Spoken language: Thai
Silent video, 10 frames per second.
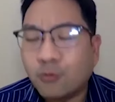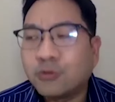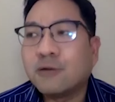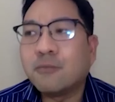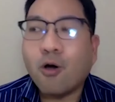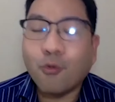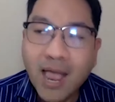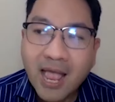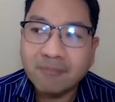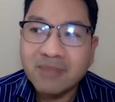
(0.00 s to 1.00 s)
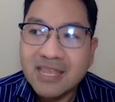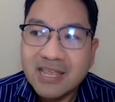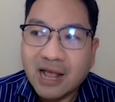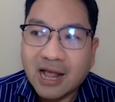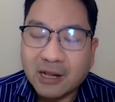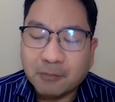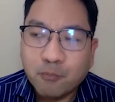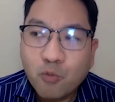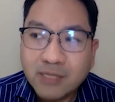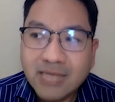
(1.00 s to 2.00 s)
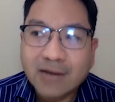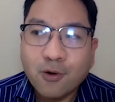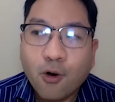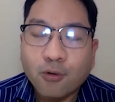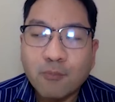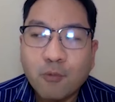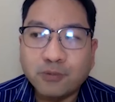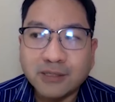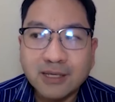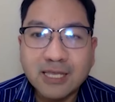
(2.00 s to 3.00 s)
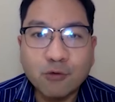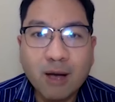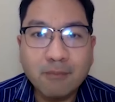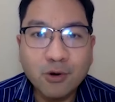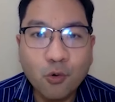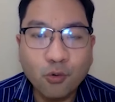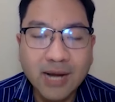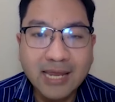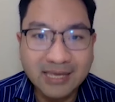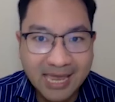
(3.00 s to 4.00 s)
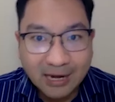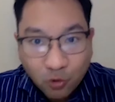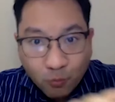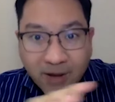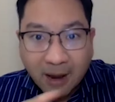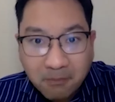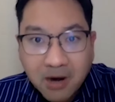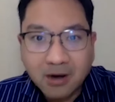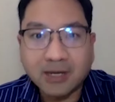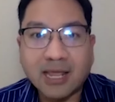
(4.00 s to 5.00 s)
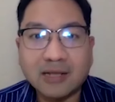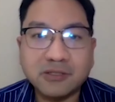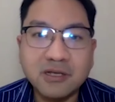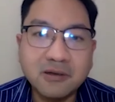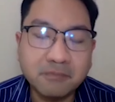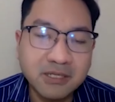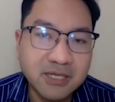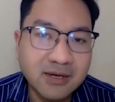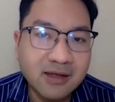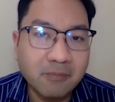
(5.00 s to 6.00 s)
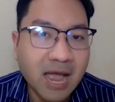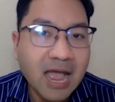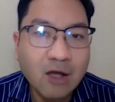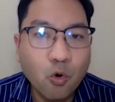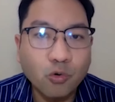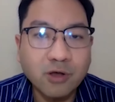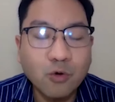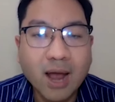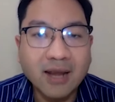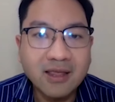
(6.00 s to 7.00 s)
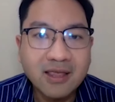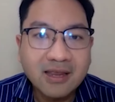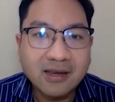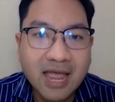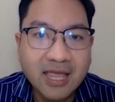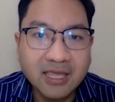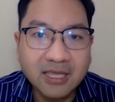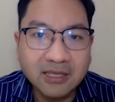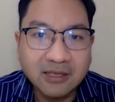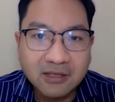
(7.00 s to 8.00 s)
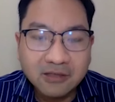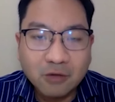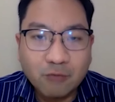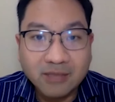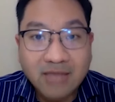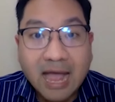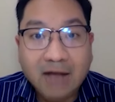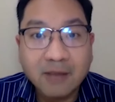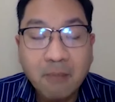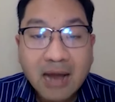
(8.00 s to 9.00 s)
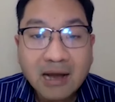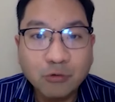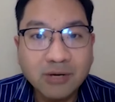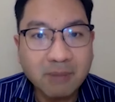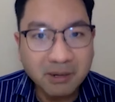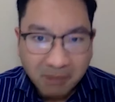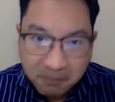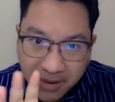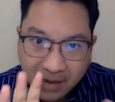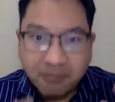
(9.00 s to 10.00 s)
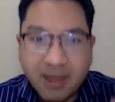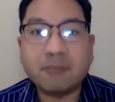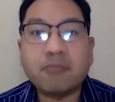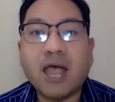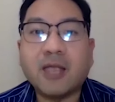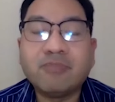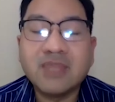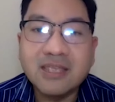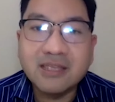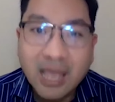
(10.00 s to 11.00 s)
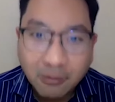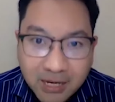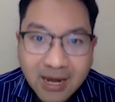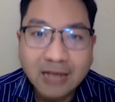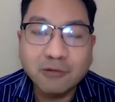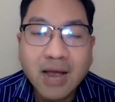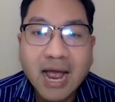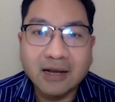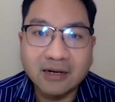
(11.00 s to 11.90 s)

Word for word: มถึงบอกว่าภูมิทัศน์ของระบบเศรษฐกิจความมั่นคงในเขตลุ่มน้ำเมยเนี่ยซึ่งประชิดกับ ห้าหก จังหวัดในจังหวัดต่างในบ้านเราเนี่ยมันมันเปลี่ยนแปลงไปอย่างมีนัยสำคัญ